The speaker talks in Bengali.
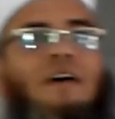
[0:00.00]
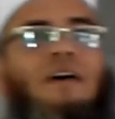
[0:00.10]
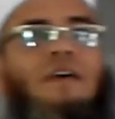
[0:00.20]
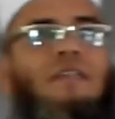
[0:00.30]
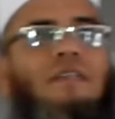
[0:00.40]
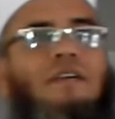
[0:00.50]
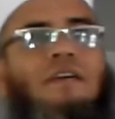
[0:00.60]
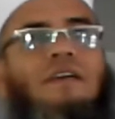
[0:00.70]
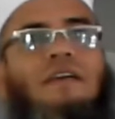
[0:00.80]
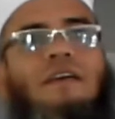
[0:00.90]
আর
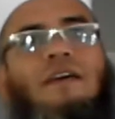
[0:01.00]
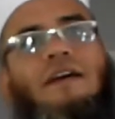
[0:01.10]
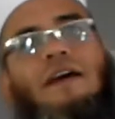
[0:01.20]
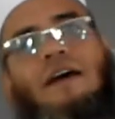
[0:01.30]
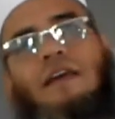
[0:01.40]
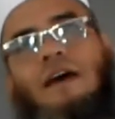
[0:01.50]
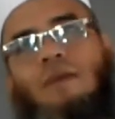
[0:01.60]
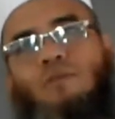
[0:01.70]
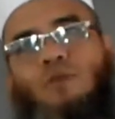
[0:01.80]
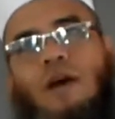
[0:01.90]

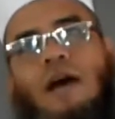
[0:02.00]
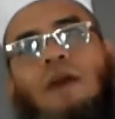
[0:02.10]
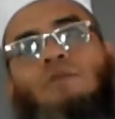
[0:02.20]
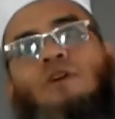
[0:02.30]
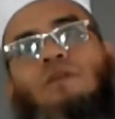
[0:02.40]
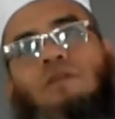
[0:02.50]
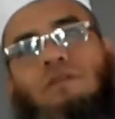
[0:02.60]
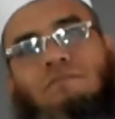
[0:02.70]
খারাপ আমল